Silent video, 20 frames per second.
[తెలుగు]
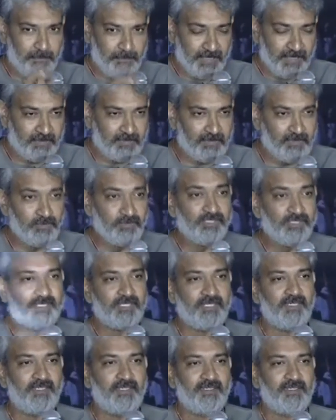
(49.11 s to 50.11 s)

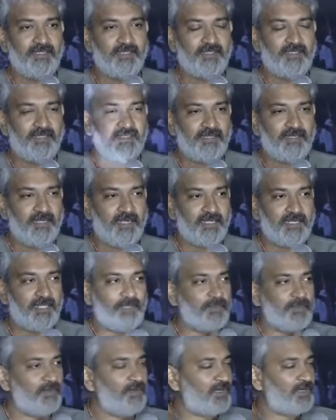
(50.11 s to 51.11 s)
పట్టుంచి అంటే
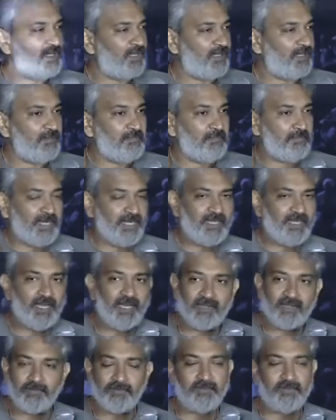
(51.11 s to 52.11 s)
ఇప్పుడు ఒక
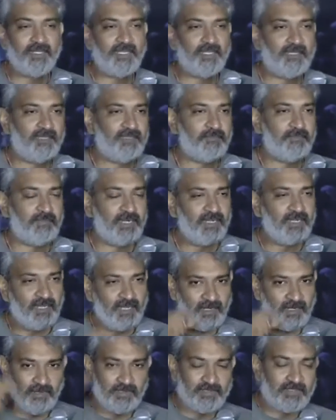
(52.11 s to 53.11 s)
మణిహారం ఉంటే
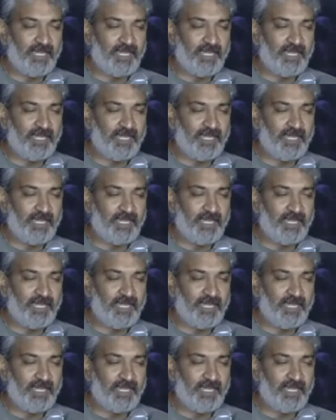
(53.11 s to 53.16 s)
మణిహారంలో